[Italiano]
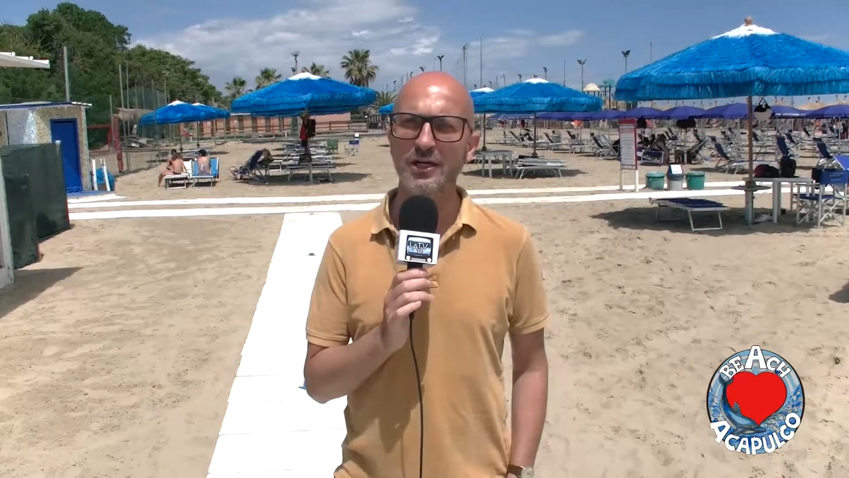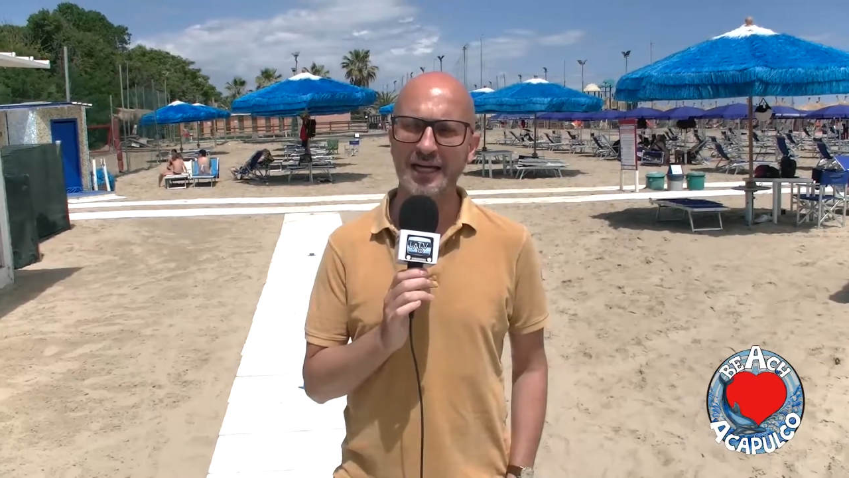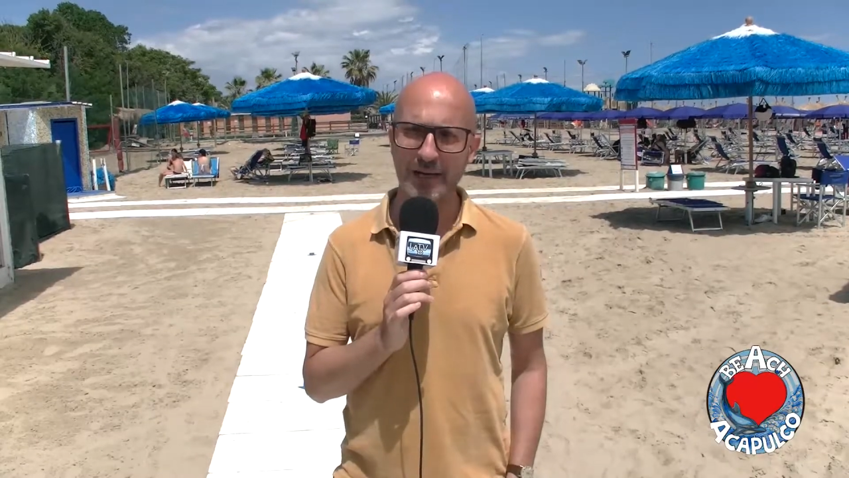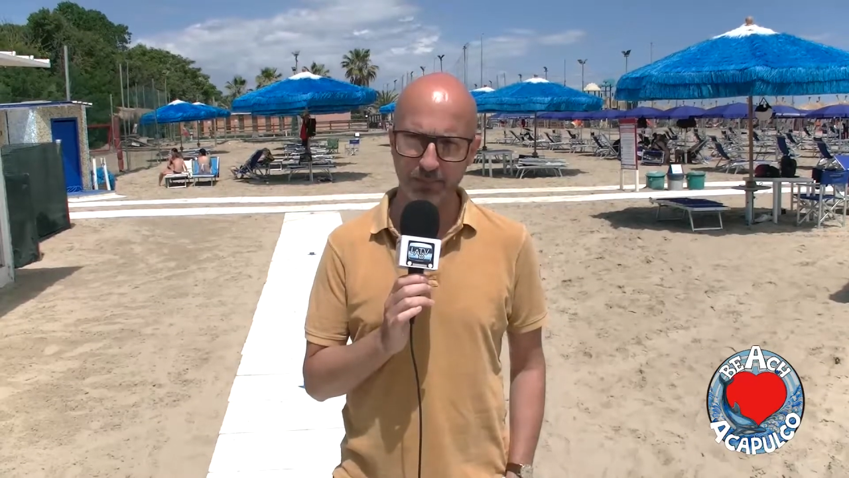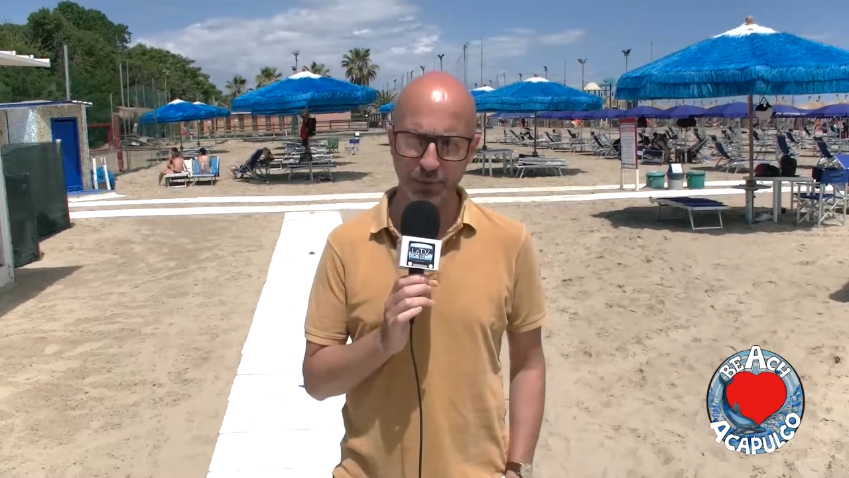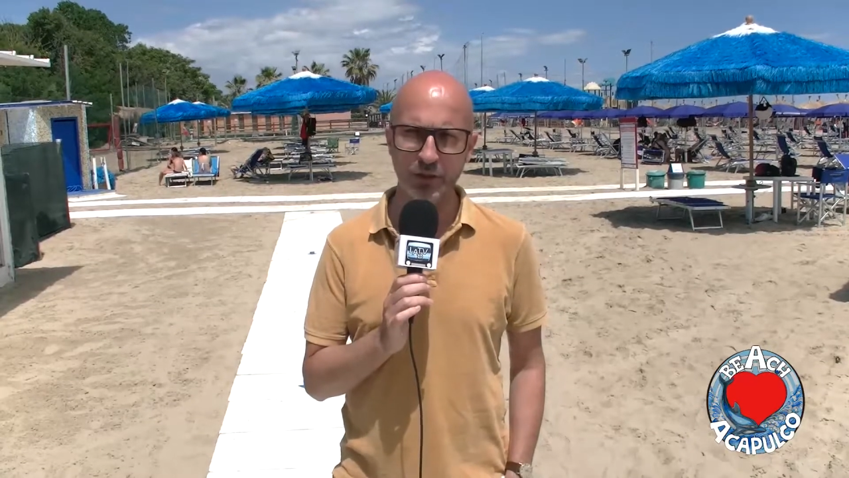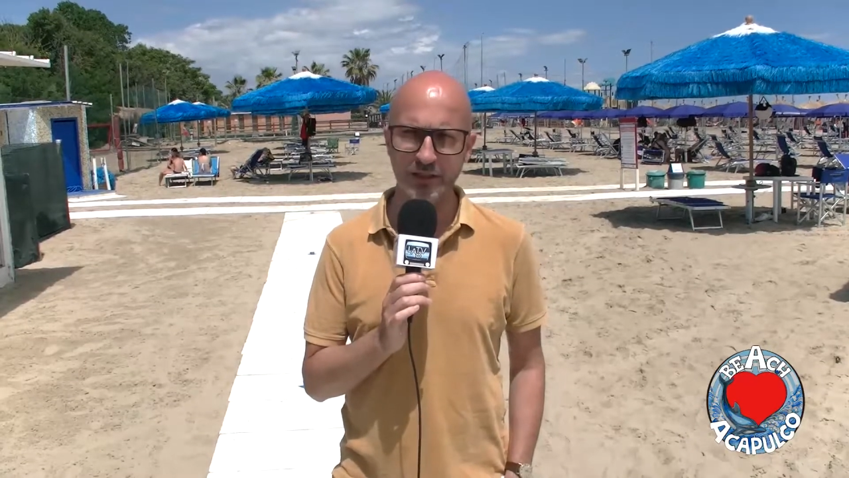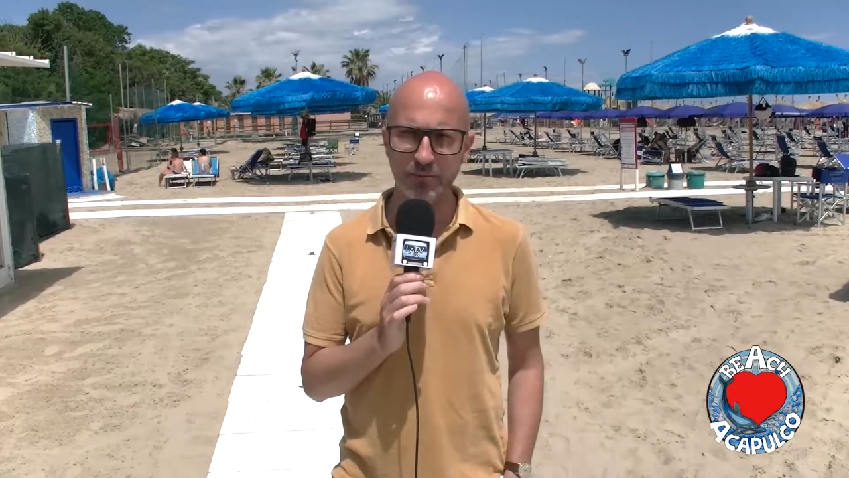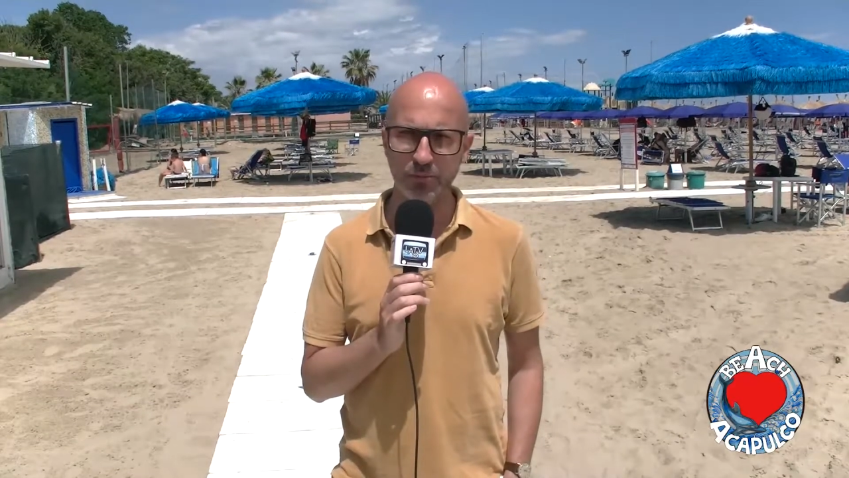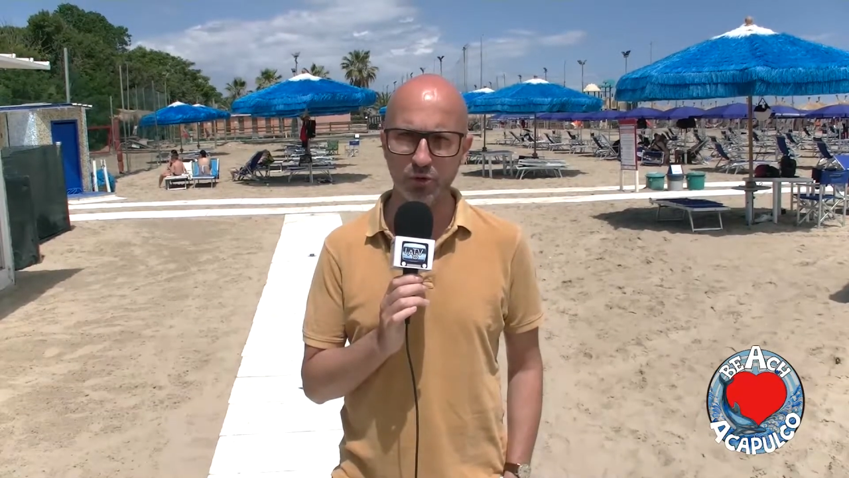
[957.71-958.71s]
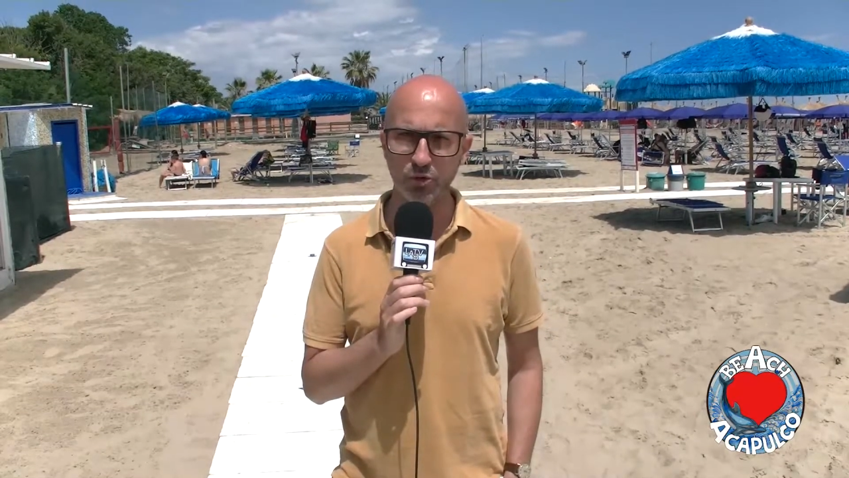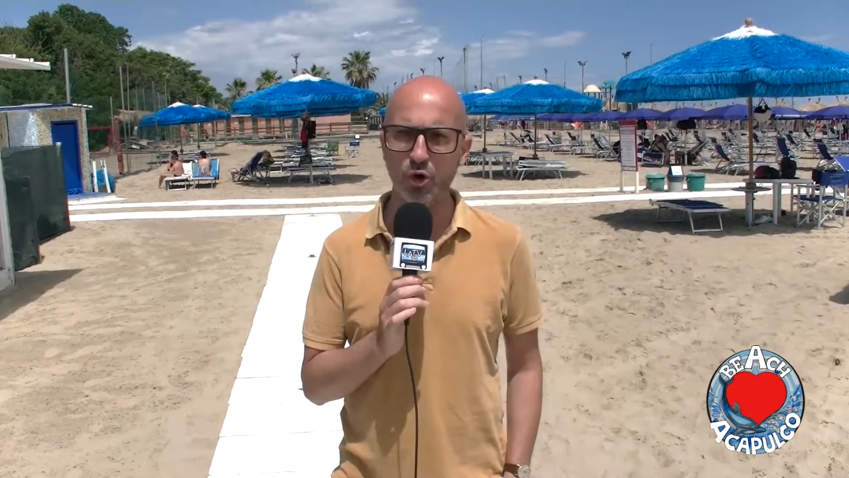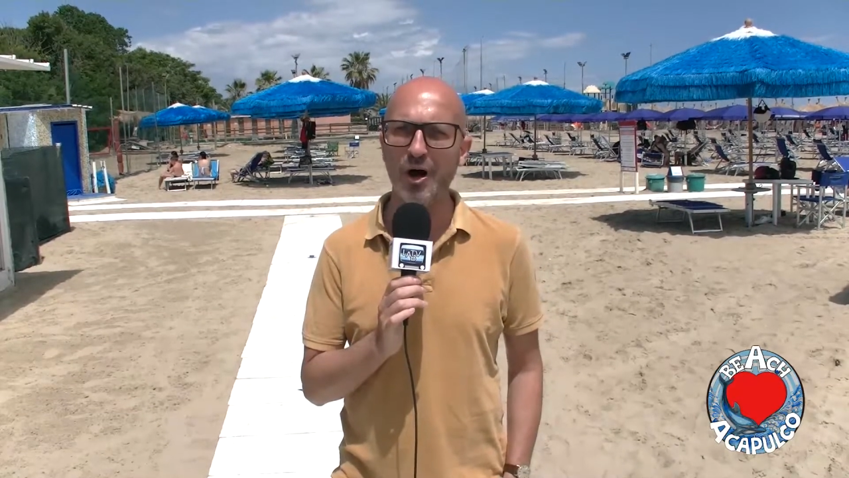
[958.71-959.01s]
campione del mondo